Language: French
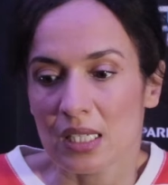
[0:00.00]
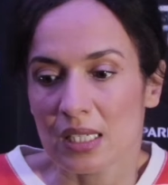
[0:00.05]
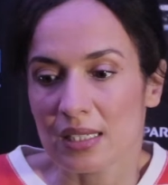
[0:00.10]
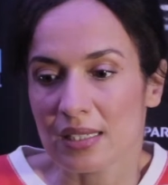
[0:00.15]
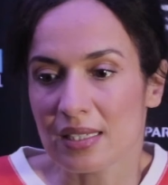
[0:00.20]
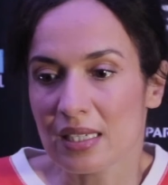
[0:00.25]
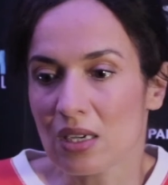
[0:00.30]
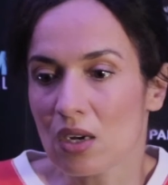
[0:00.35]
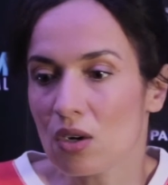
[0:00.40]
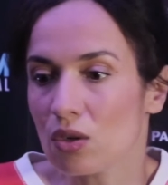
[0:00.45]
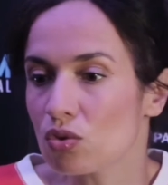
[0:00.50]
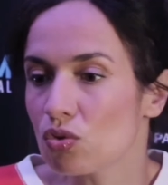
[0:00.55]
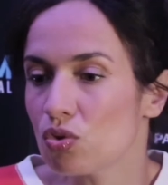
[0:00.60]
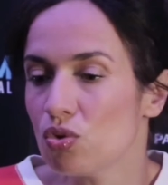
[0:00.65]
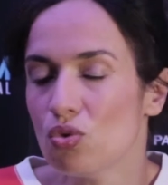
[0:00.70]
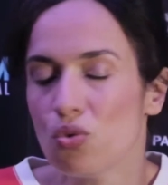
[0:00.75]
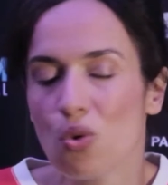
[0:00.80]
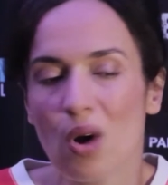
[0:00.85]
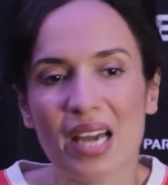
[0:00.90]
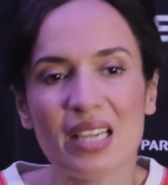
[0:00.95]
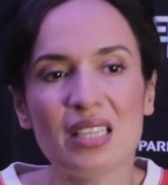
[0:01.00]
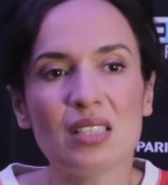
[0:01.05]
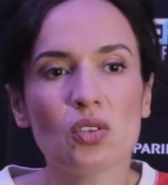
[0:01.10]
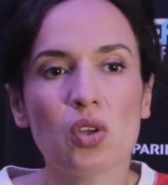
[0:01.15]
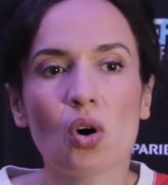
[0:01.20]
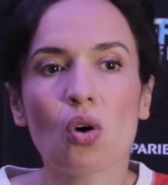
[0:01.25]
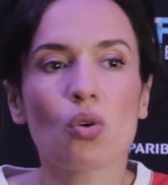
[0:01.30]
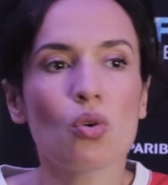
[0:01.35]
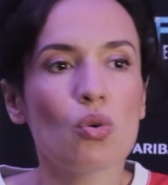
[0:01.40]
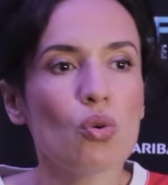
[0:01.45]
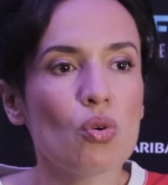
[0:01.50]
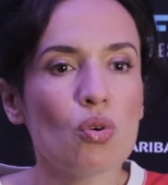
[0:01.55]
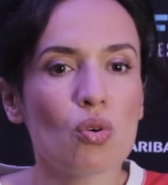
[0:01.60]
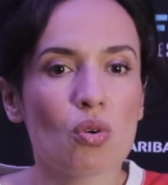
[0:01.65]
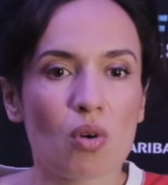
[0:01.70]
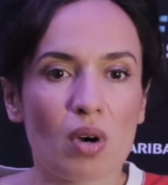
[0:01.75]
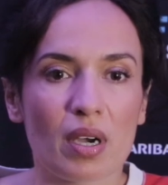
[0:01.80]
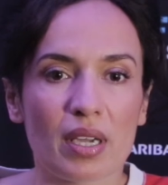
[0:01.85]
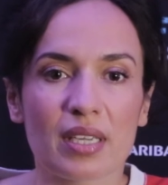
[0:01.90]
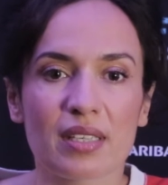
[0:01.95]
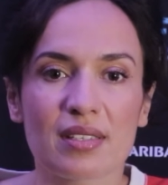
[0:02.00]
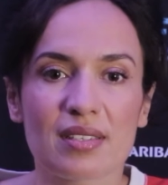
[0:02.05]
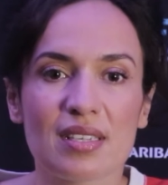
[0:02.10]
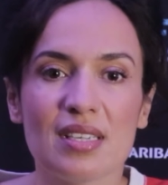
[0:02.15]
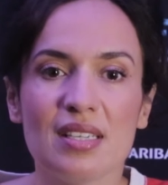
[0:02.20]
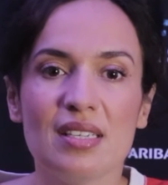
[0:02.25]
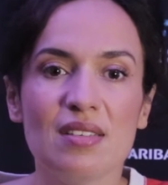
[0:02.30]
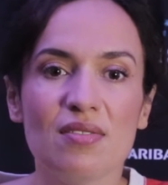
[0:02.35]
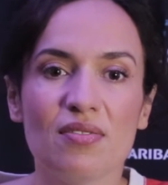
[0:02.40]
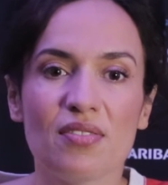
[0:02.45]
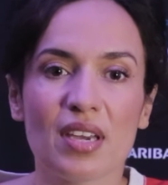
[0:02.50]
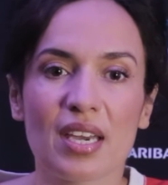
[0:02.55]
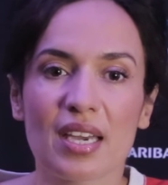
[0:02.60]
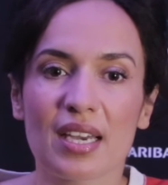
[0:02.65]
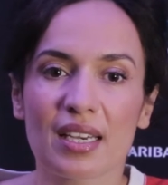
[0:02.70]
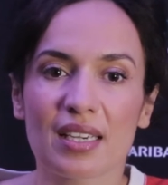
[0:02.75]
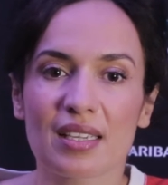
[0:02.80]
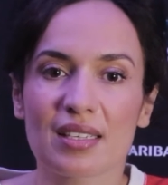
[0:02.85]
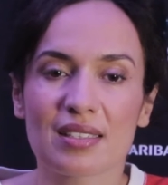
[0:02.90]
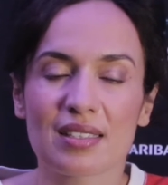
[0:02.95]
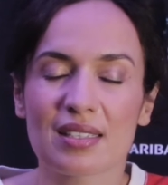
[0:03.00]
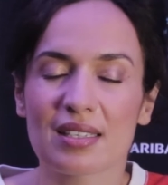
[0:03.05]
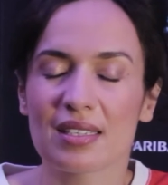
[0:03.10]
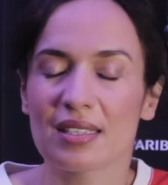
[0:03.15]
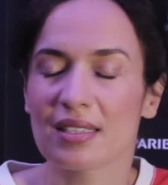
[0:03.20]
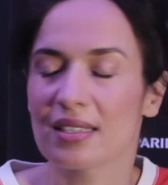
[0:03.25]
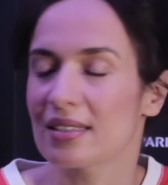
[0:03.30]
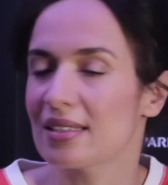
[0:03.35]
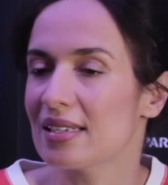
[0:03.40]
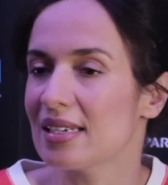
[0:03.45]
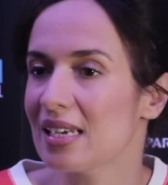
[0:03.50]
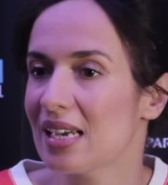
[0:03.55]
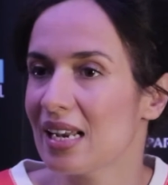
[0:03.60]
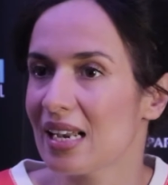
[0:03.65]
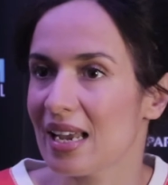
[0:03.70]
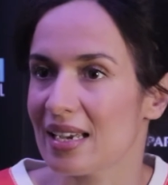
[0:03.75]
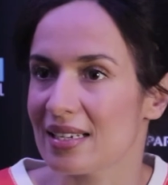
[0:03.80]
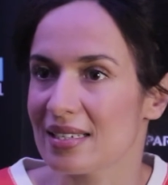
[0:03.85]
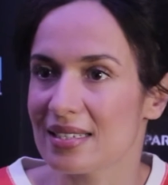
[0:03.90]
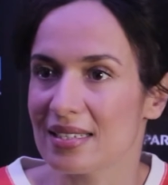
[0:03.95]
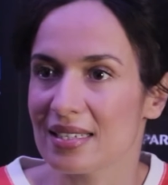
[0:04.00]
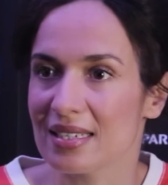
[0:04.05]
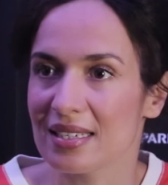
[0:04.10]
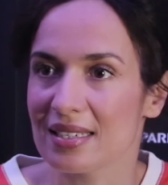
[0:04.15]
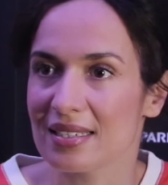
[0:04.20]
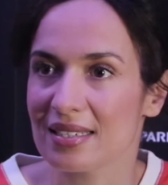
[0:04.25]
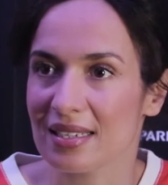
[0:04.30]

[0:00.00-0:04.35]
C'est quand tu dois aller dans l'eau, quoi, et que c'est l'hiver et que t'es es glacé.